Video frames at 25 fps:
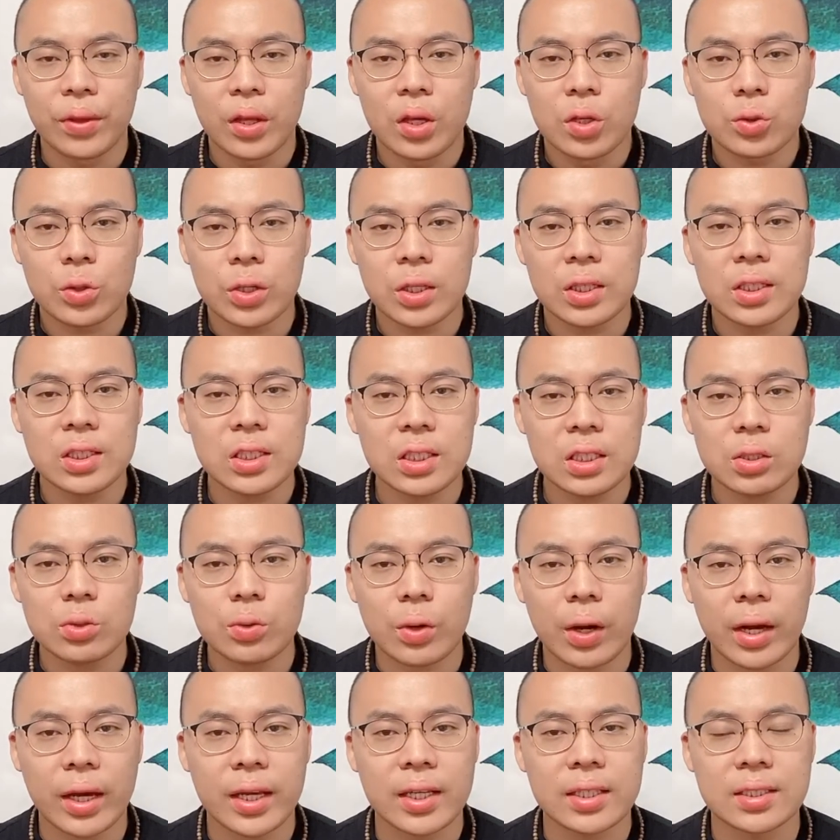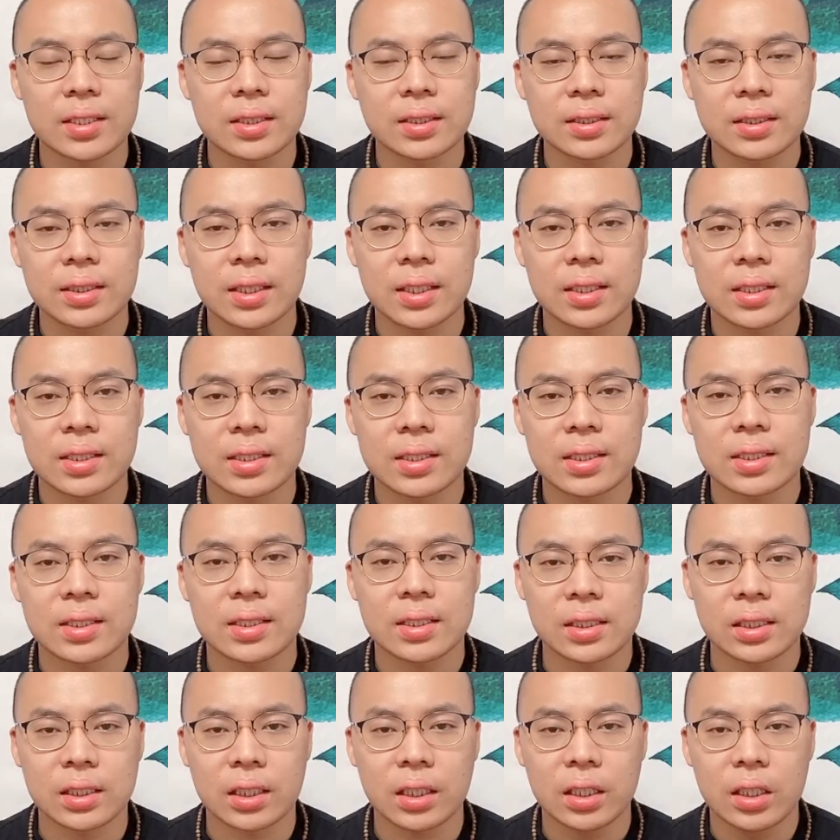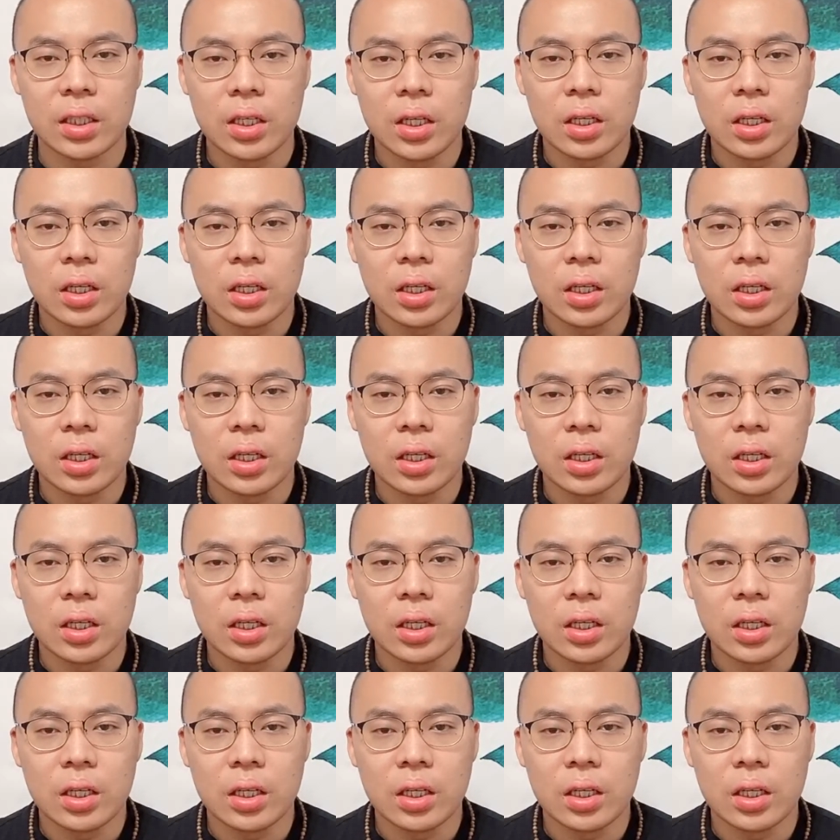所以自断一指警示自己。